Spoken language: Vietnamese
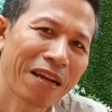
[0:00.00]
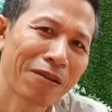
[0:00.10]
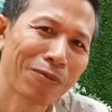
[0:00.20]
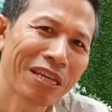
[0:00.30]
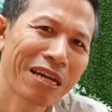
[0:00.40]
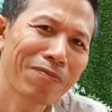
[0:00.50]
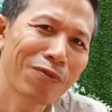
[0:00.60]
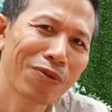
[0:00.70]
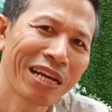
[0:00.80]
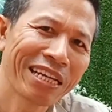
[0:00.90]
lòng tham
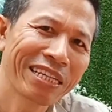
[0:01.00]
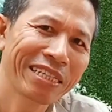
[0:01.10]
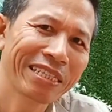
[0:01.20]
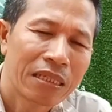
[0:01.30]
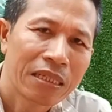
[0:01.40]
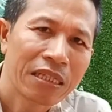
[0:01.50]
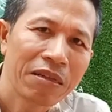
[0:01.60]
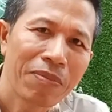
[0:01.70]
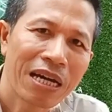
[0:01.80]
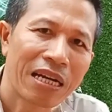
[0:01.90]
vô đáy
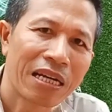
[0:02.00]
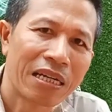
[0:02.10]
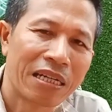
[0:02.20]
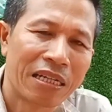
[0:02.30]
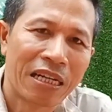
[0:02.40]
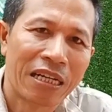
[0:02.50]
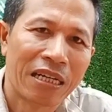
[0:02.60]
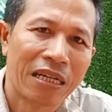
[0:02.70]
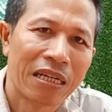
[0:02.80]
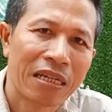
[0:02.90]
khi bạn
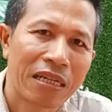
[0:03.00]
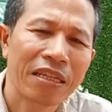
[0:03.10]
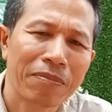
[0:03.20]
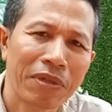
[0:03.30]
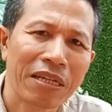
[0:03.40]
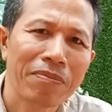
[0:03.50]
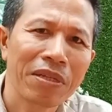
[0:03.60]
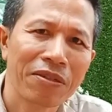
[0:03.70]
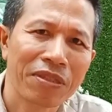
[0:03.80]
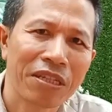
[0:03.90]
à, tìm kiếm
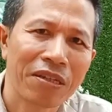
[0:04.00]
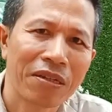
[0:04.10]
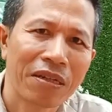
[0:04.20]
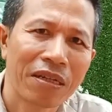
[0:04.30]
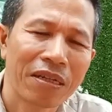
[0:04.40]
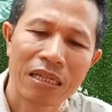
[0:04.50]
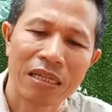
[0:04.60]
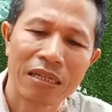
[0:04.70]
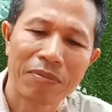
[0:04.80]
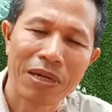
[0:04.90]
điều gì đó
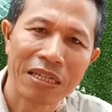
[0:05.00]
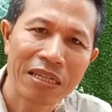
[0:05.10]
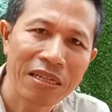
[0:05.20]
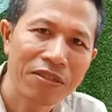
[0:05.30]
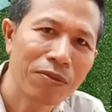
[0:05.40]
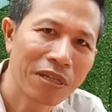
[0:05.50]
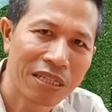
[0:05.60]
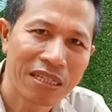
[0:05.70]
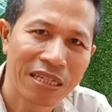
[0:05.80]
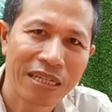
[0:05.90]
à, bạn thích đi du
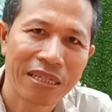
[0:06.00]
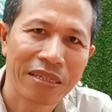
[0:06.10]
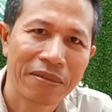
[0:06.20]
lịch chẳng hạn